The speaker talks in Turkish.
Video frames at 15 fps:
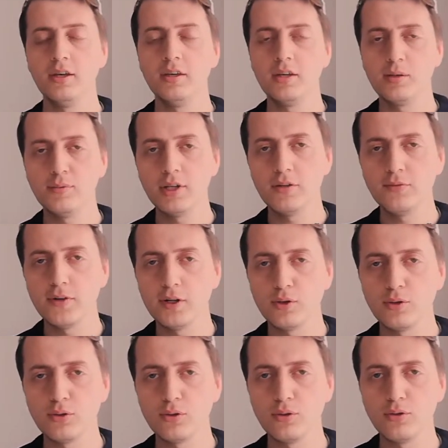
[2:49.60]
20 defa
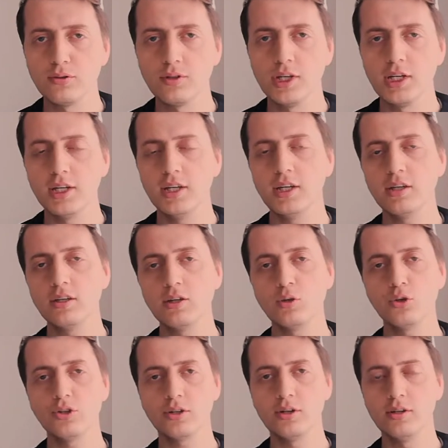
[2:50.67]
okudunuz. iki
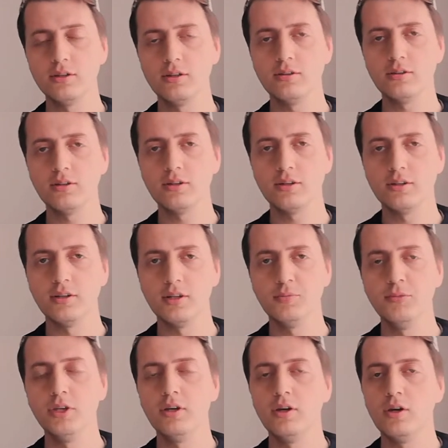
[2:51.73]
köşk aldınız inşallah.
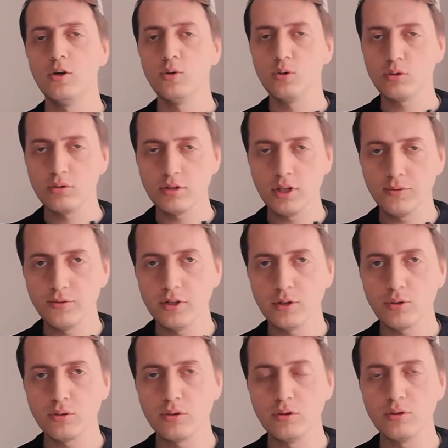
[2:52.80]
30 defa
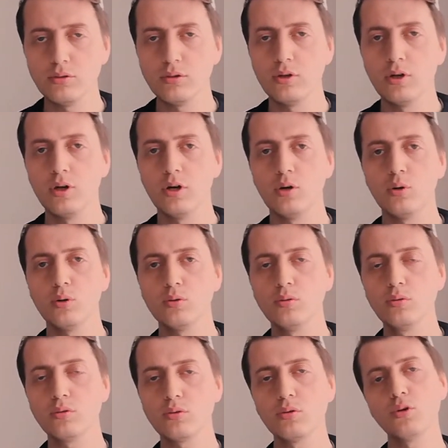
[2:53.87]
okudunuz,
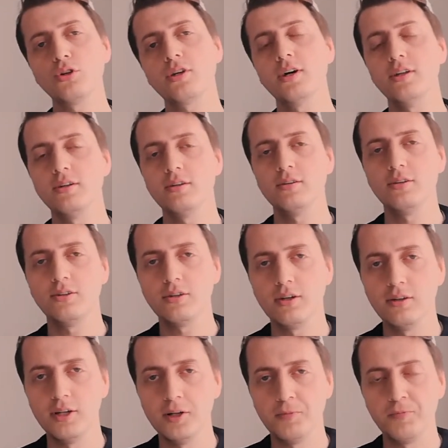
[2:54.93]
30 köşk aldınız
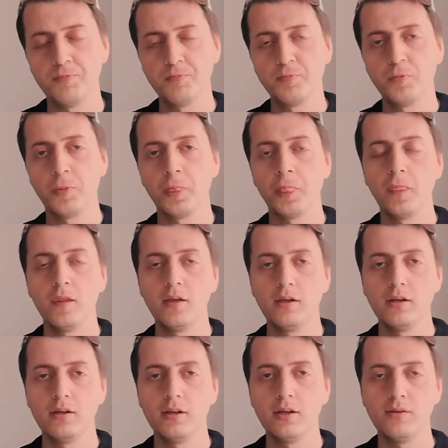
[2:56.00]
inşallah.
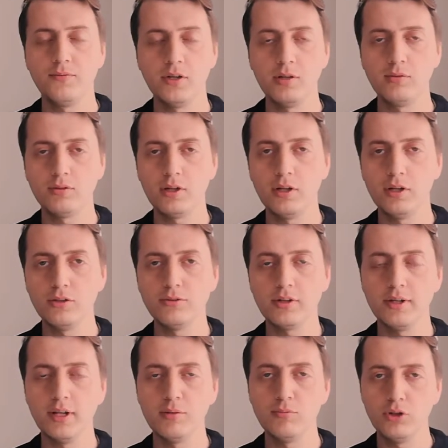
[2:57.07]
Efendimiz sallallahu aleyhi ve
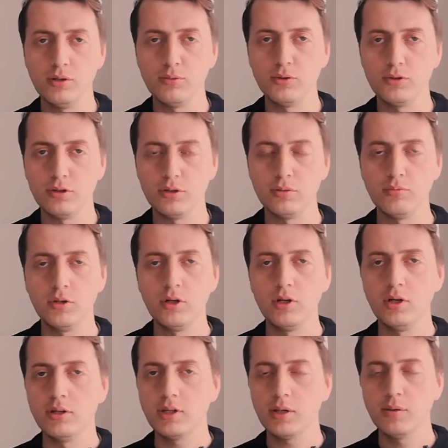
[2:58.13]
sellem böyle buyuruyor.
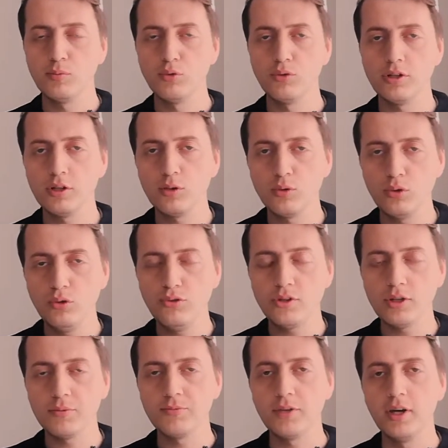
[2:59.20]
Tabi bunları
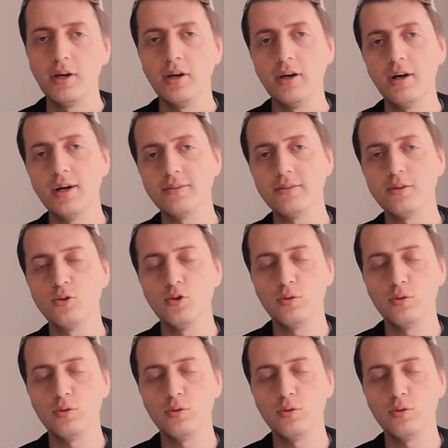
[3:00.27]
duyunca Hazreti